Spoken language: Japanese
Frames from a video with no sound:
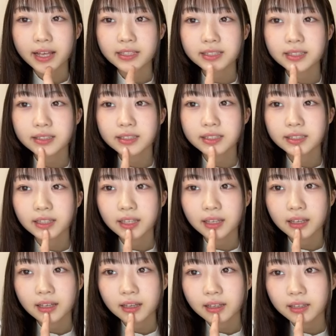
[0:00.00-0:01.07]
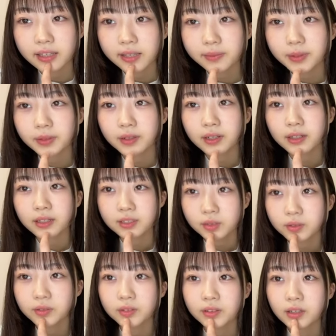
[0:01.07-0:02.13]
す定番の唐揚げ
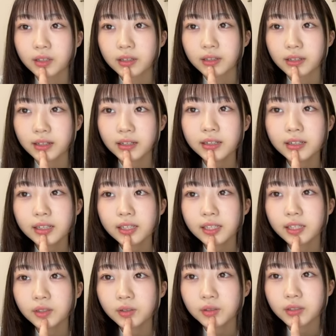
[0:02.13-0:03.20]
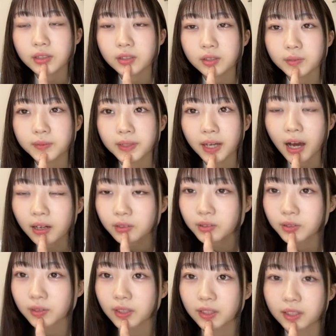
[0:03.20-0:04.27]
そう唐揚げに納豆ってあとえ合う
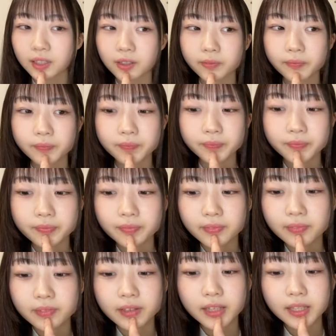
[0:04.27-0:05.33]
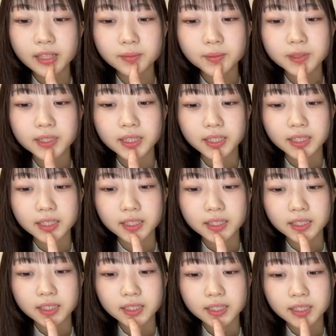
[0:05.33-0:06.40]
のかなえでもさ
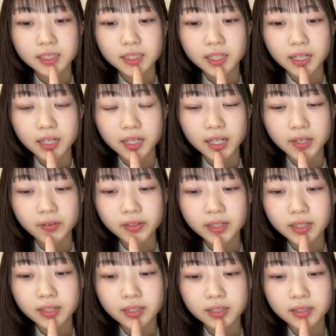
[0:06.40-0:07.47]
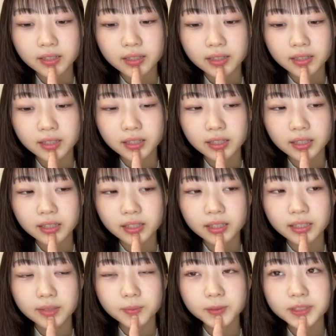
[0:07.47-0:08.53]
合わない
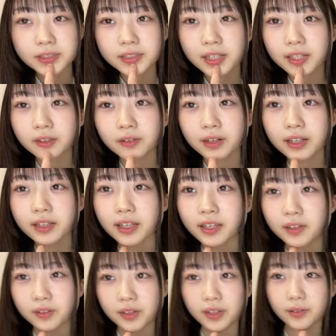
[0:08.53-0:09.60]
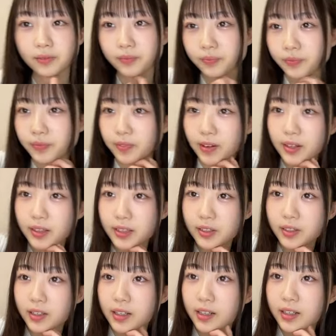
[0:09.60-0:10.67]
気もするけど分かんないよね分かんないよ
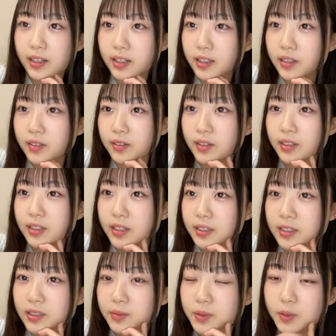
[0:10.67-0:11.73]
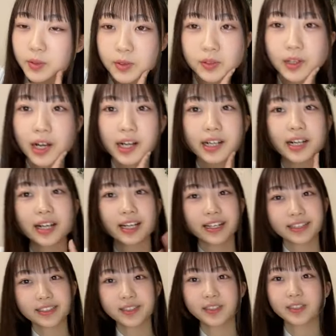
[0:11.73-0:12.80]
ね唐揚げはご飯が進むそうご飯が
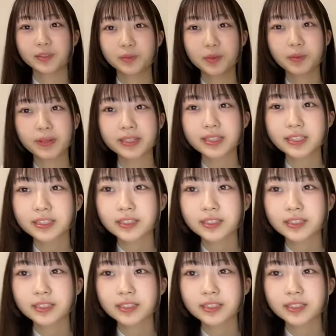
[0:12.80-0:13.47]
進みます